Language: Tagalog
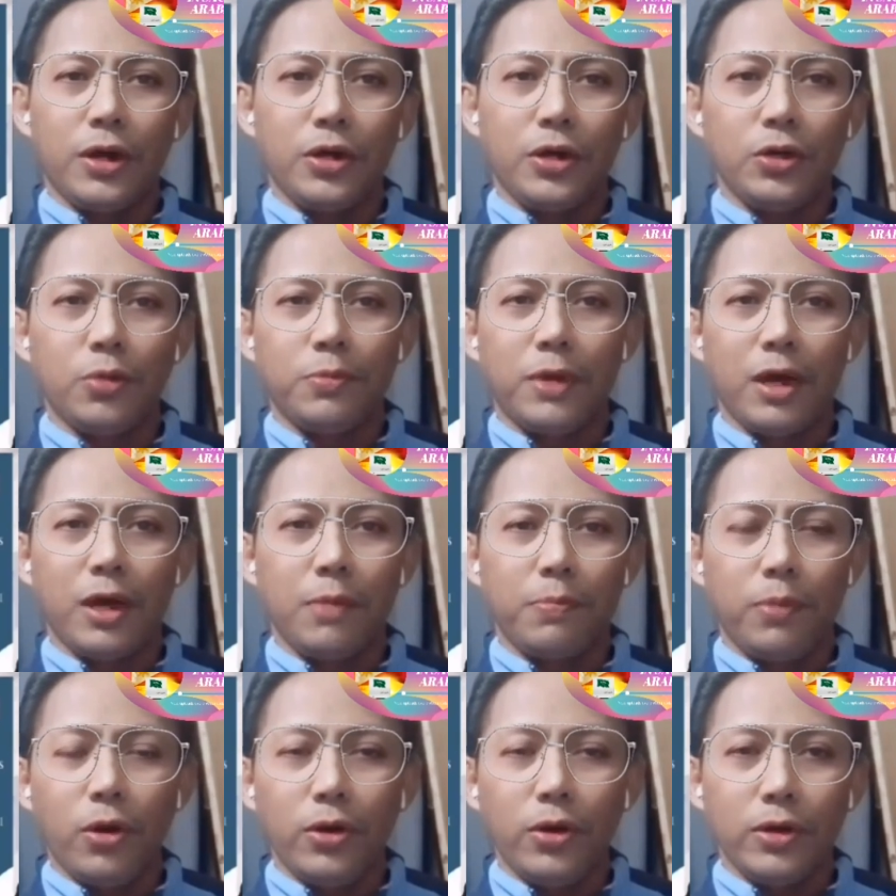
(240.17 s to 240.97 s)
ng inyong mga
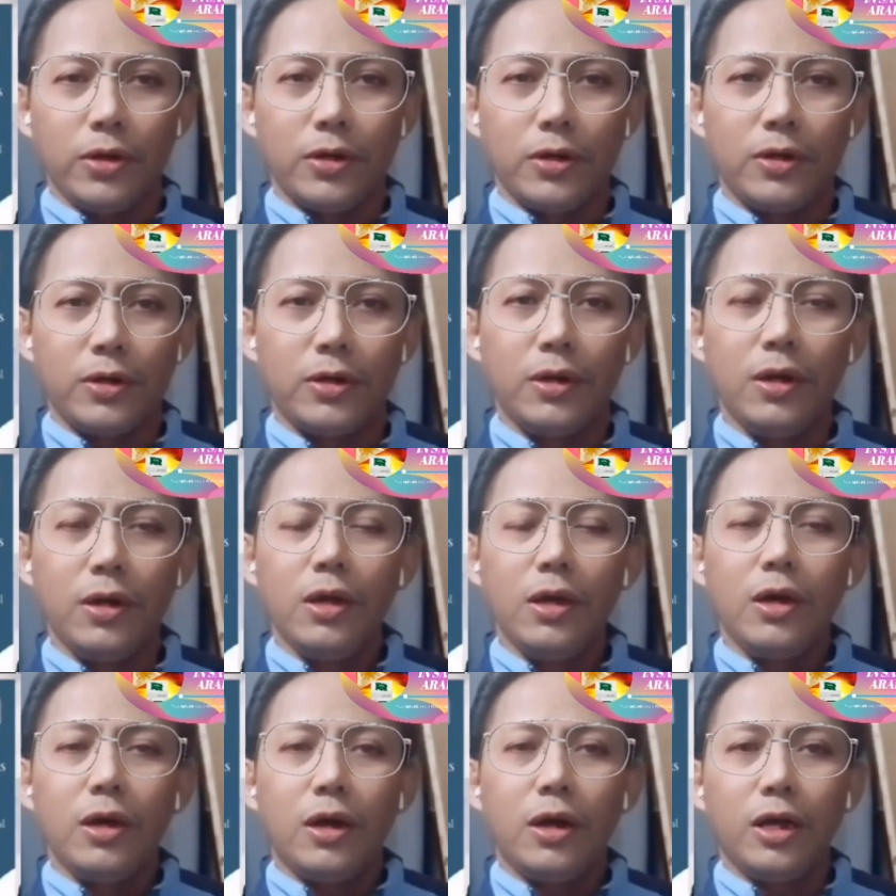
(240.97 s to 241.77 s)
employer
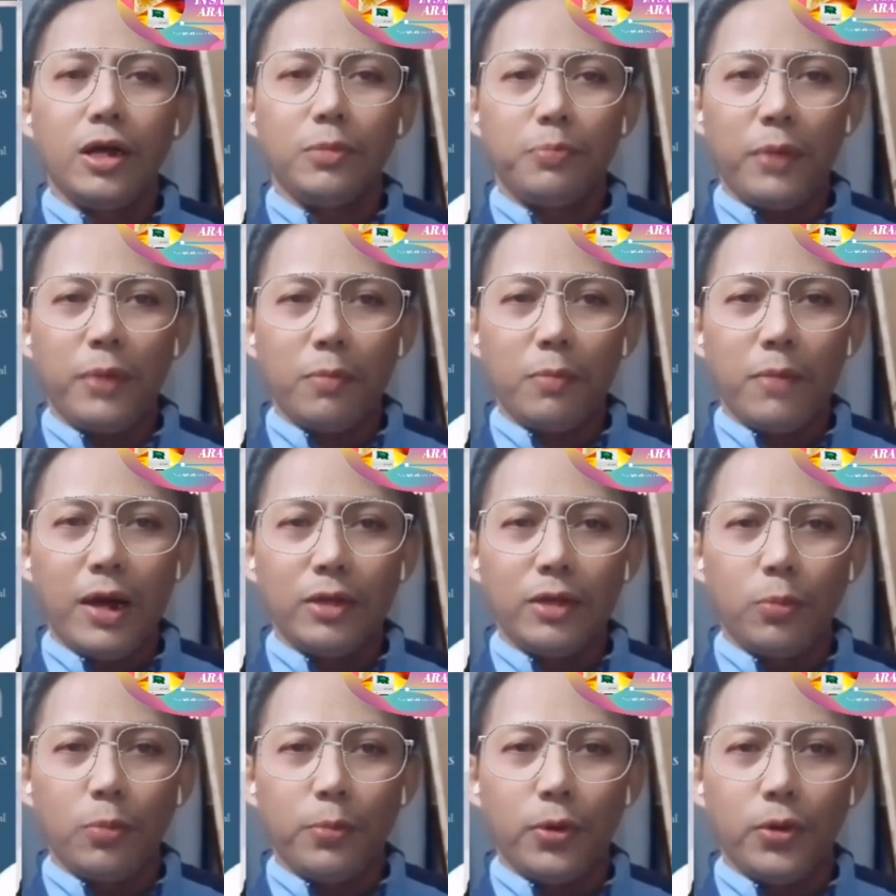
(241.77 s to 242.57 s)
at
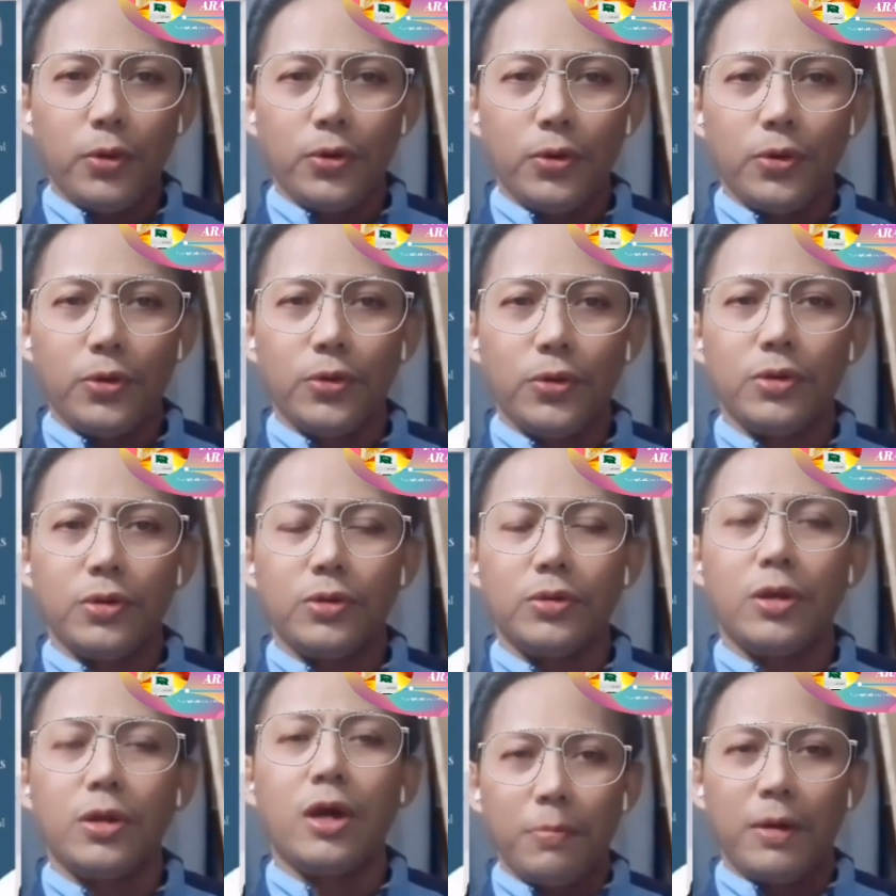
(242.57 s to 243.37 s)
pirmado po
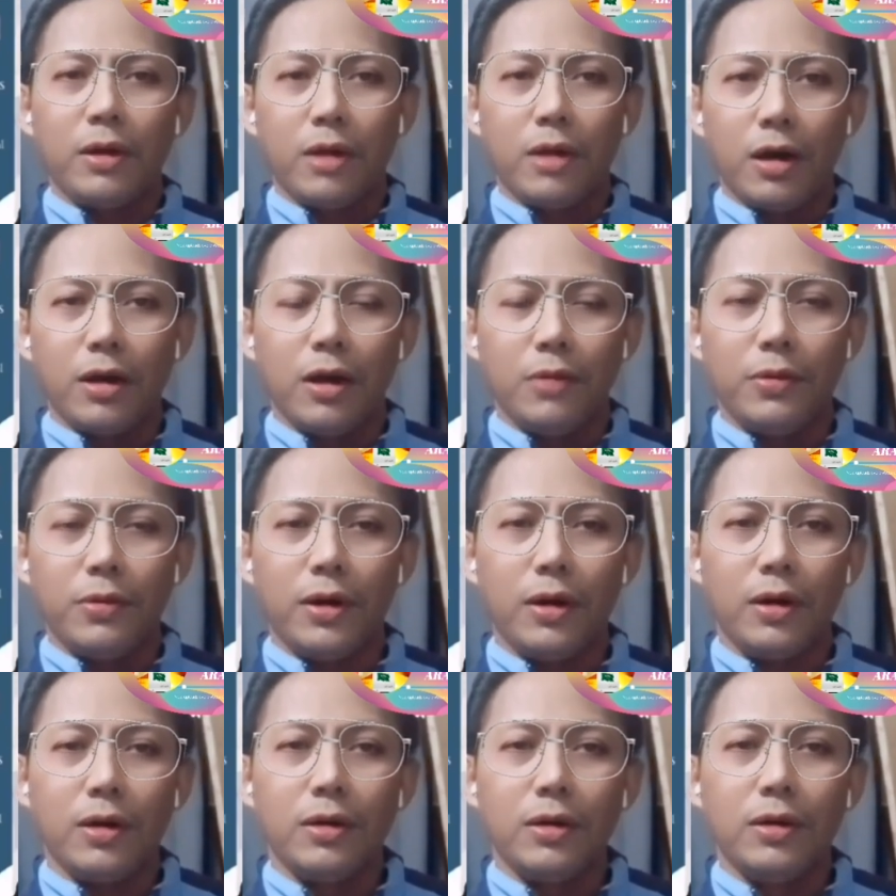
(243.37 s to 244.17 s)
ng
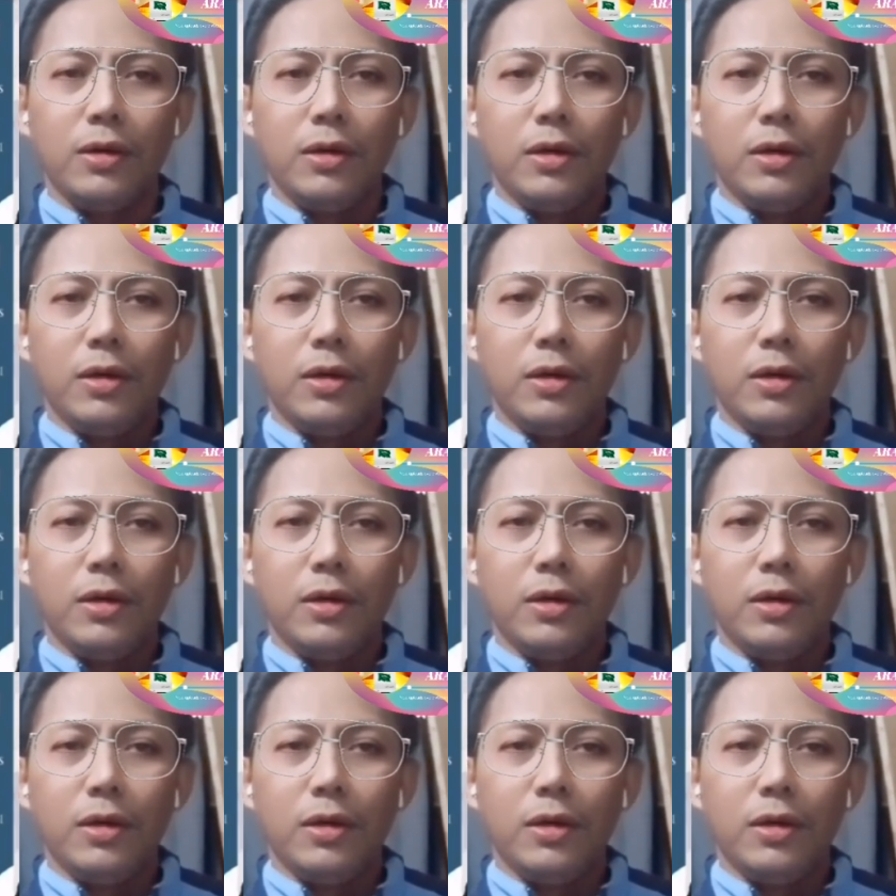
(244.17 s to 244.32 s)
manggagawa.